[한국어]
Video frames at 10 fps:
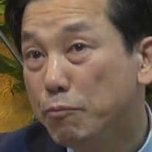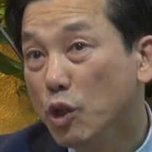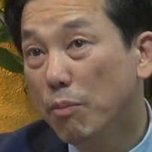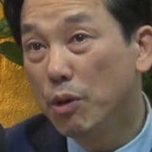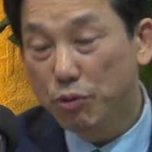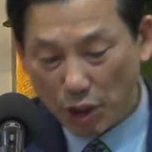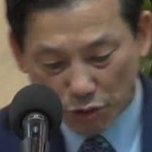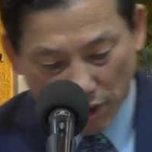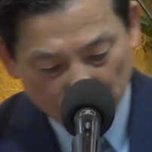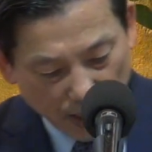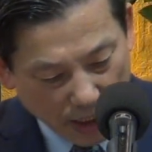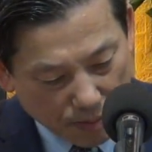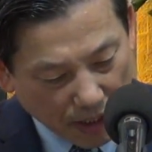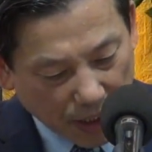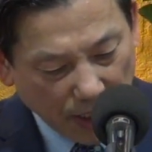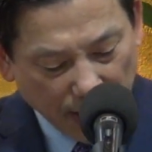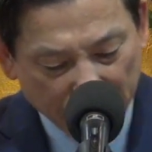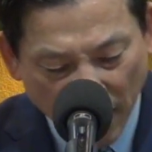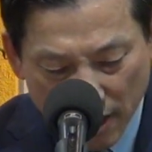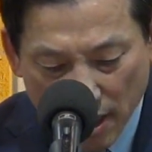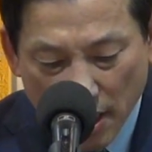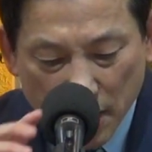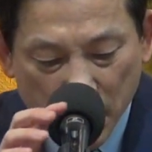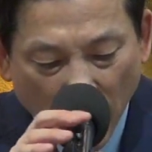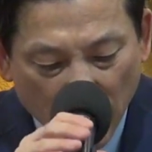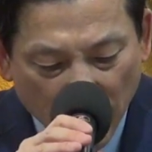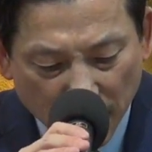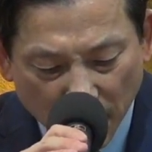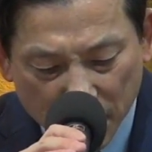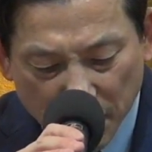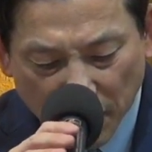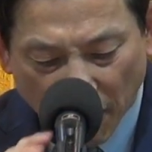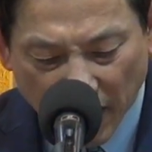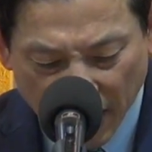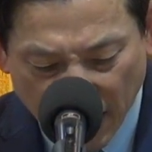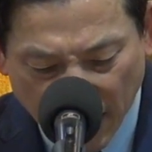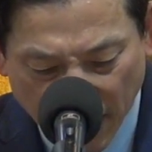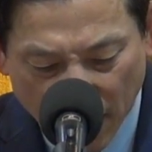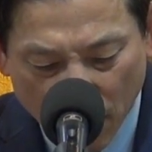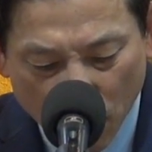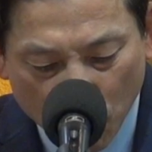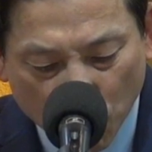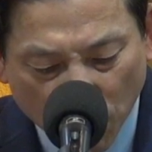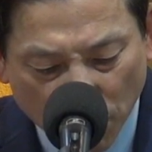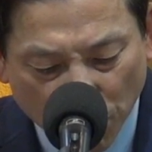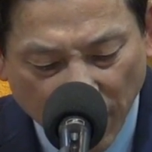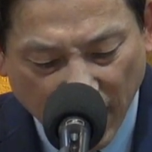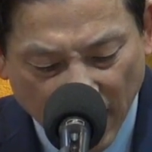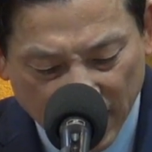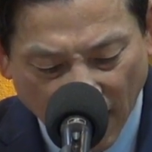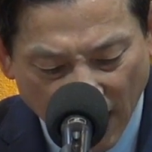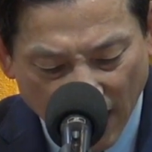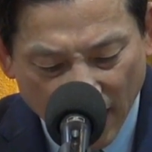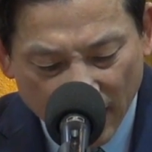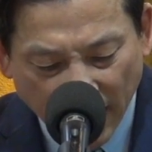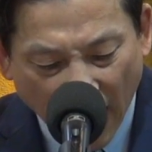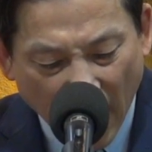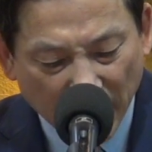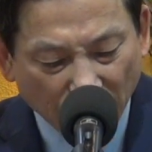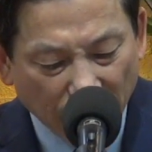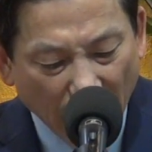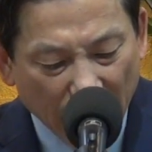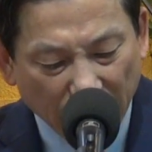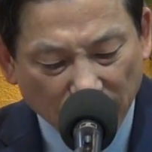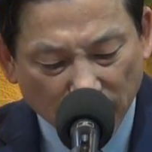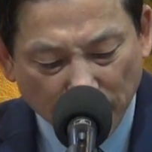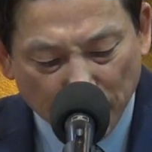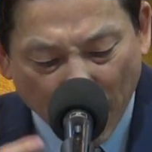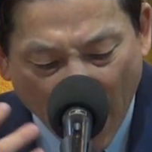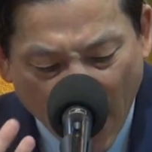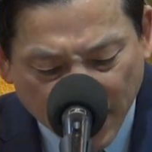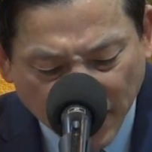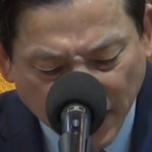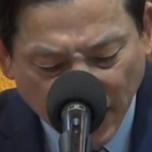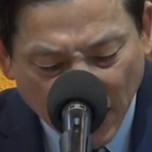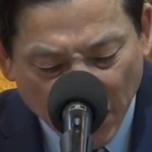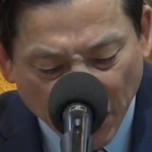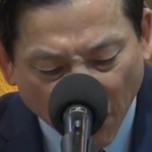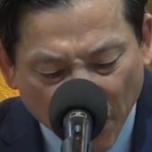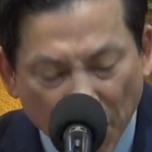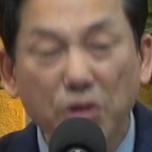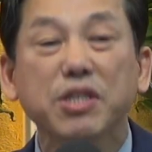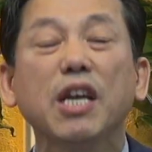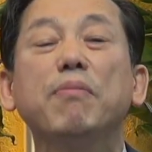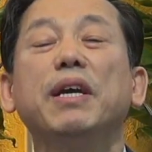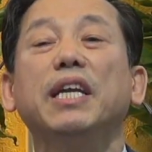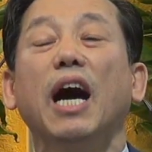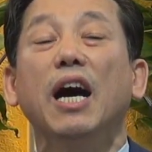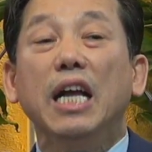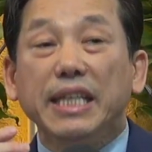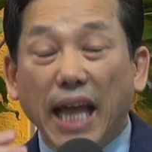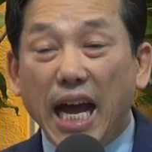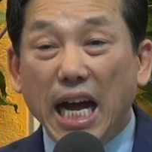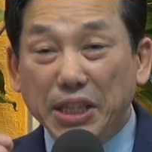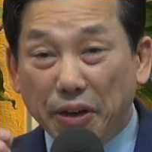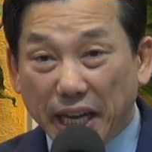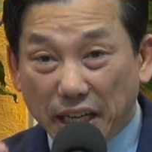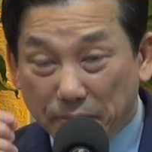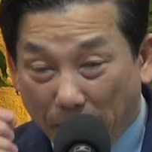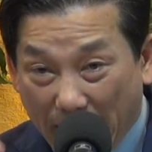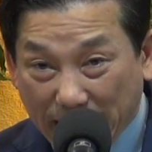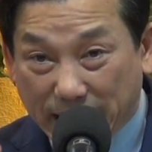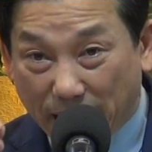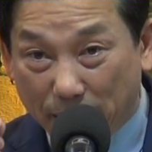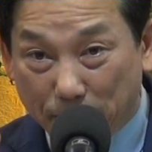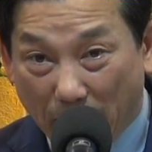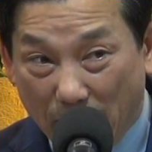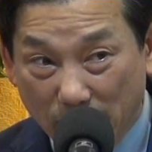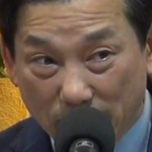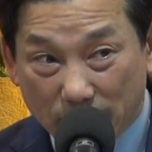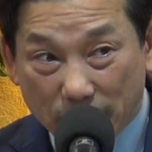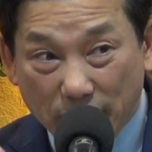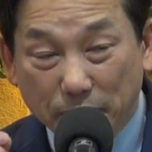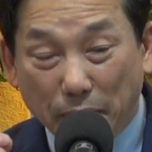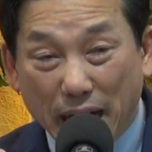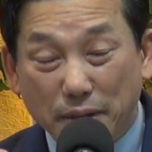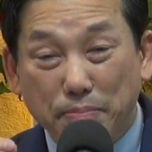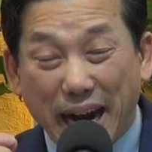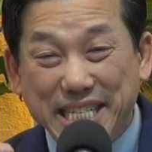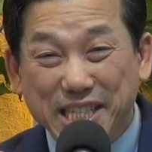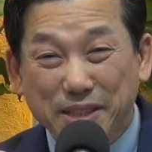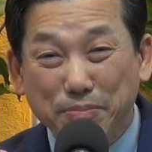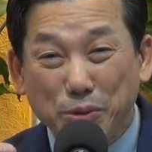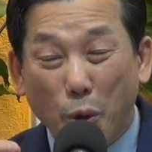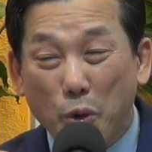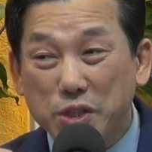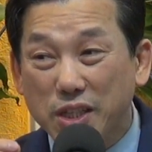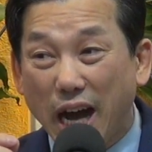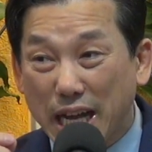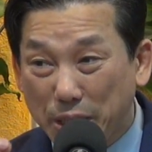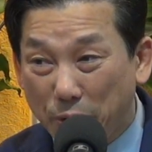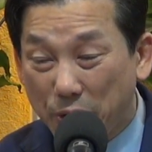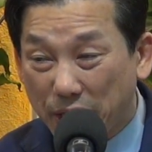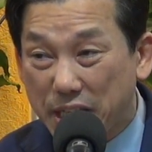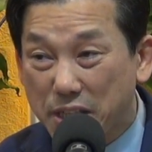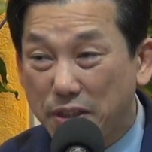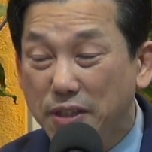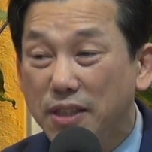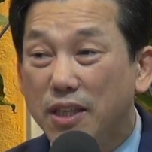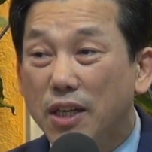요한복음 6장 63절 읽습니다. 시작. 살리는 것은 영이니 육은 무익하니라. 내가 너희에게 이르는 말은 영이요 생명이라. 내가 너희에게는 말이 있잖아요. 말. 이 말은 말씀 로고스가 아니고 여기서는